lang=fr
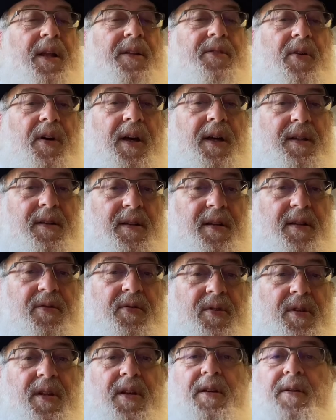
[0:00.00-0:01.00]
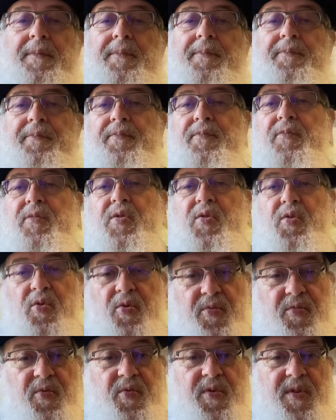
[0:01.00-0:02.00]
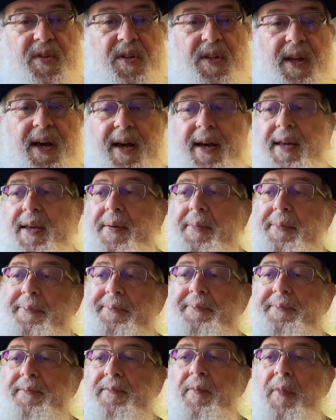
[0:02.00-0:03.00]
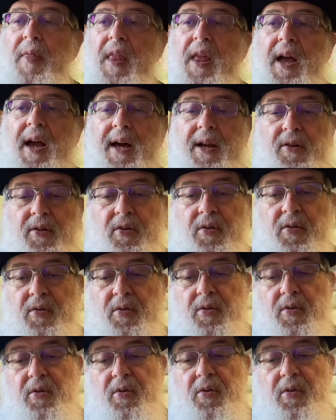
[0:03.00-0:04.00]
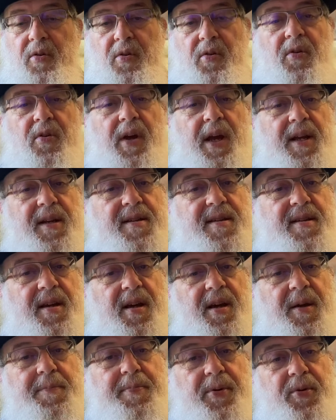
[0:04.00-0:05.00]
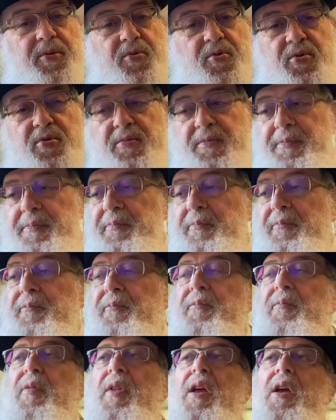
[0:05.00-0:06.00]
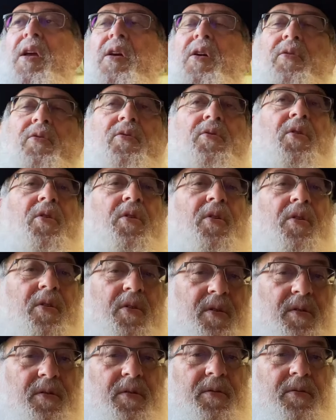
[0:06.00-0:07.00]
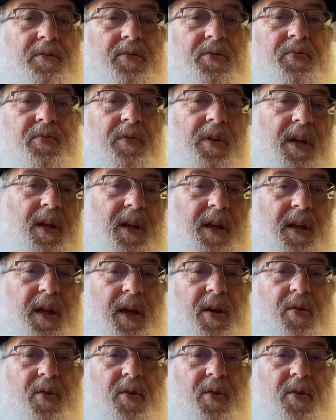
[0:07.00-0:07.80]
Torah a été donnée sur le mont Sinaï, alors elle s'est répandue dans tous les